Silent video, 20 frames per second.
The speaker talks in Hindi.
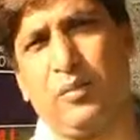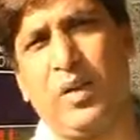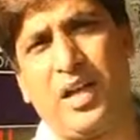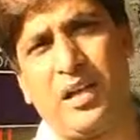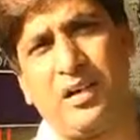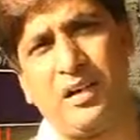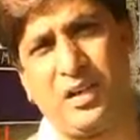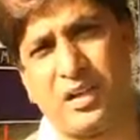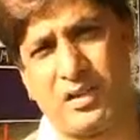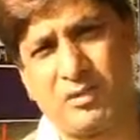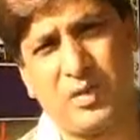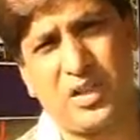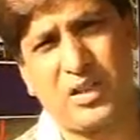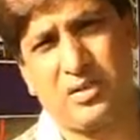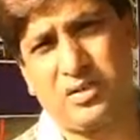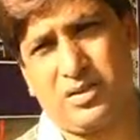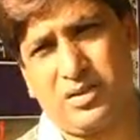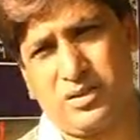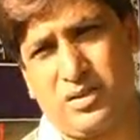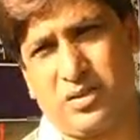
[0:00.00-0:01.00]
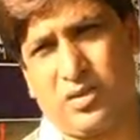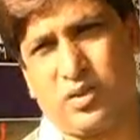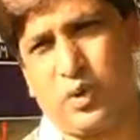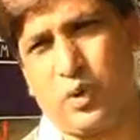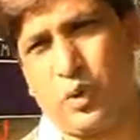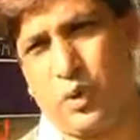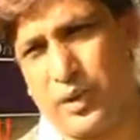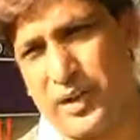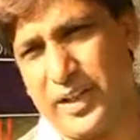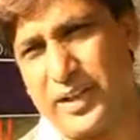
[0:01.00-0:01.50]
बाल रंगमंच
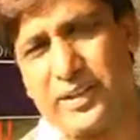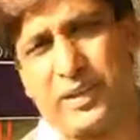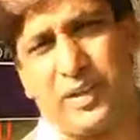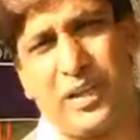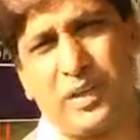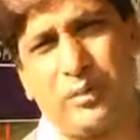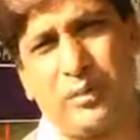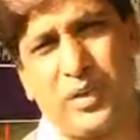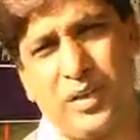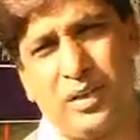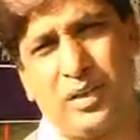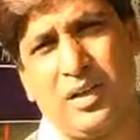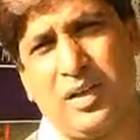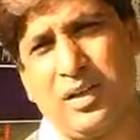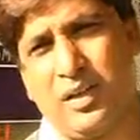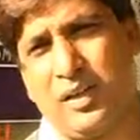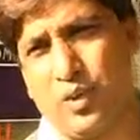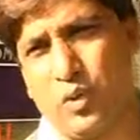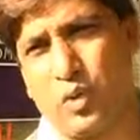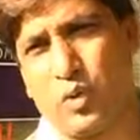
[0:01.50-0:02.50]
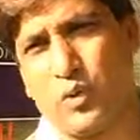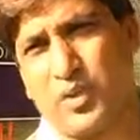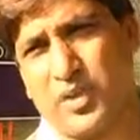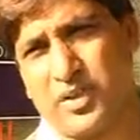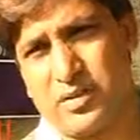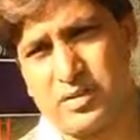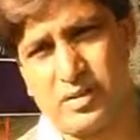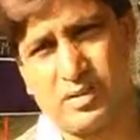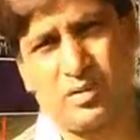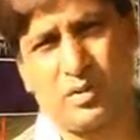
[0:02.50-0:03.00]
जो नैनीताल में
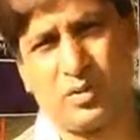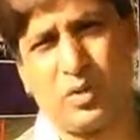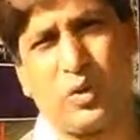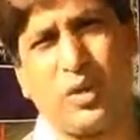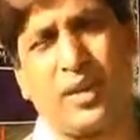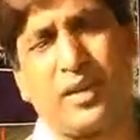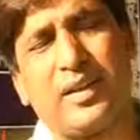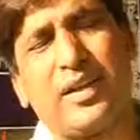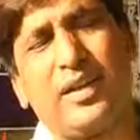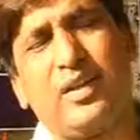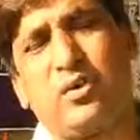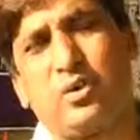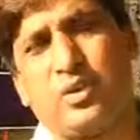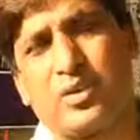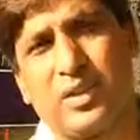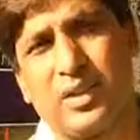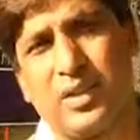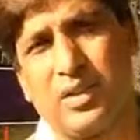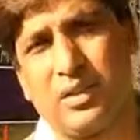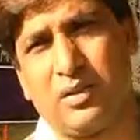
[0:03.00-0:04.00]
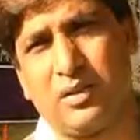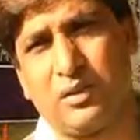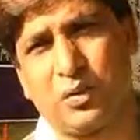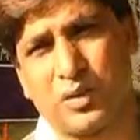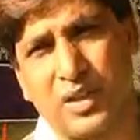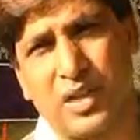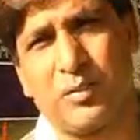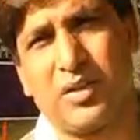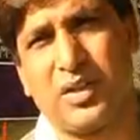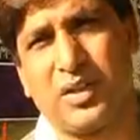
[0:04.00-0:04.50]
युगमंच जो करता है उसके
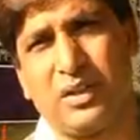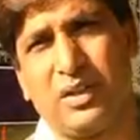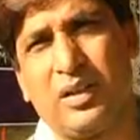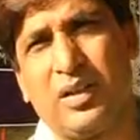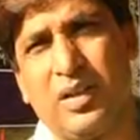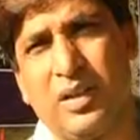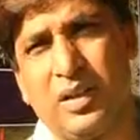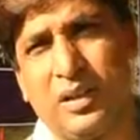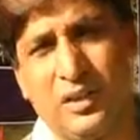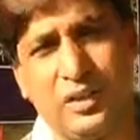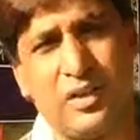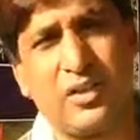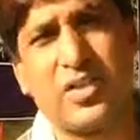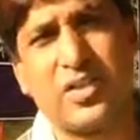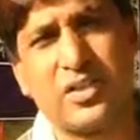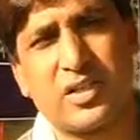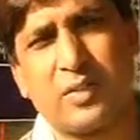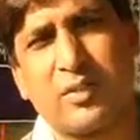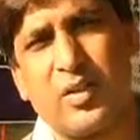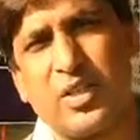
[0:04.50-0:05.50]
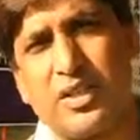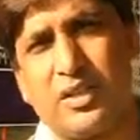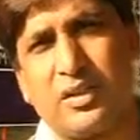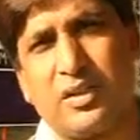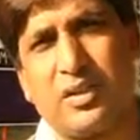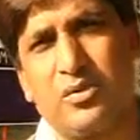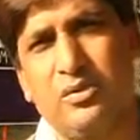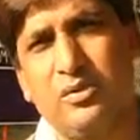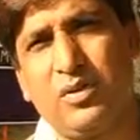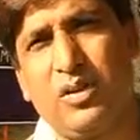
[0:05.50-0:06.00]
उसका मैं निर्देशन भी
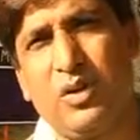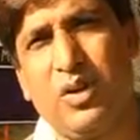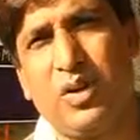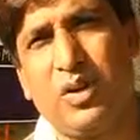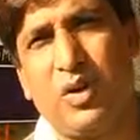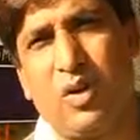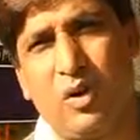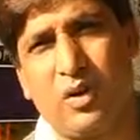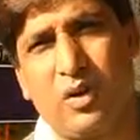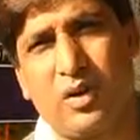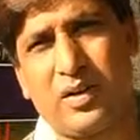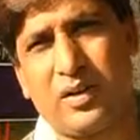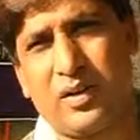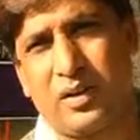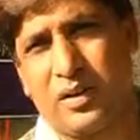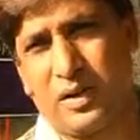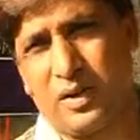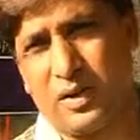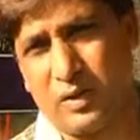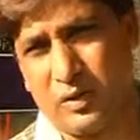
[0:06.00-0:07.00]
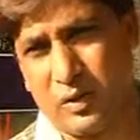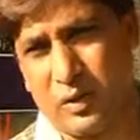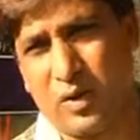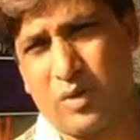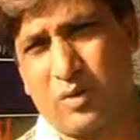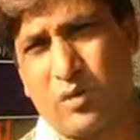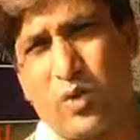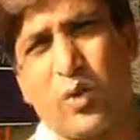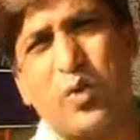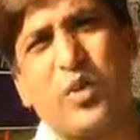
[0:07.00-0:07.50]
करता हूँ और
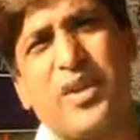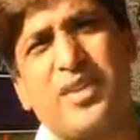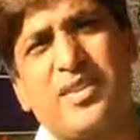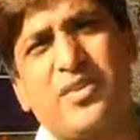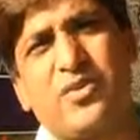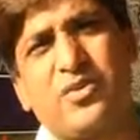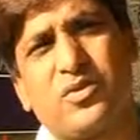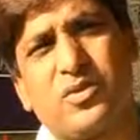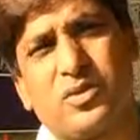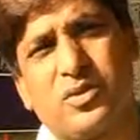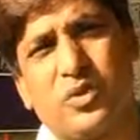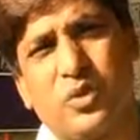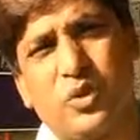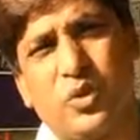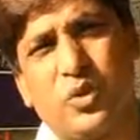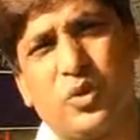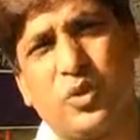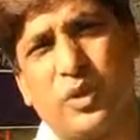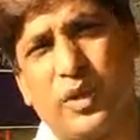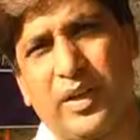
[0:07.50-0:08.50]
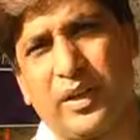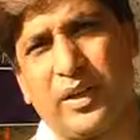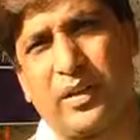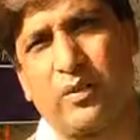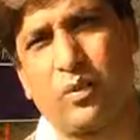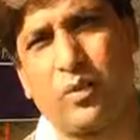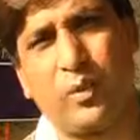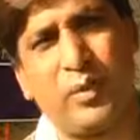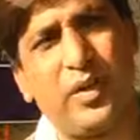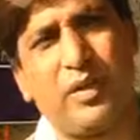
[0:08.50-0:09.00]
और फोक डांस जो
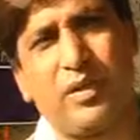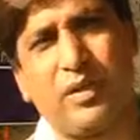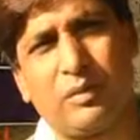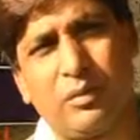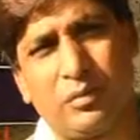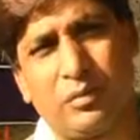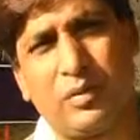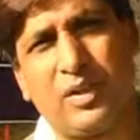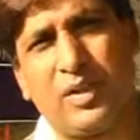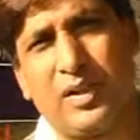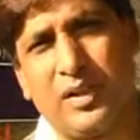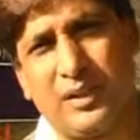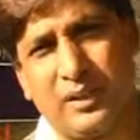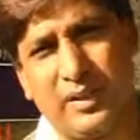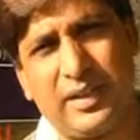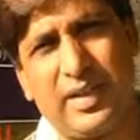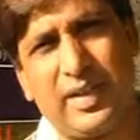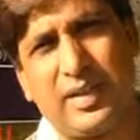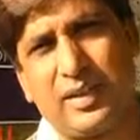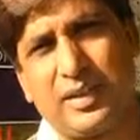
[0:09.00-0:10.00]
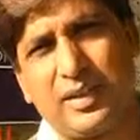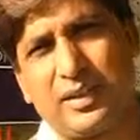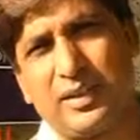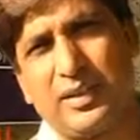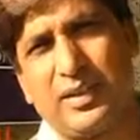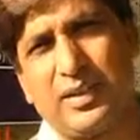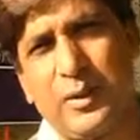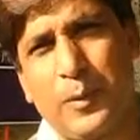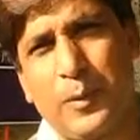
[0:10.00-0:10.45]
है वो भी हम तैयार करते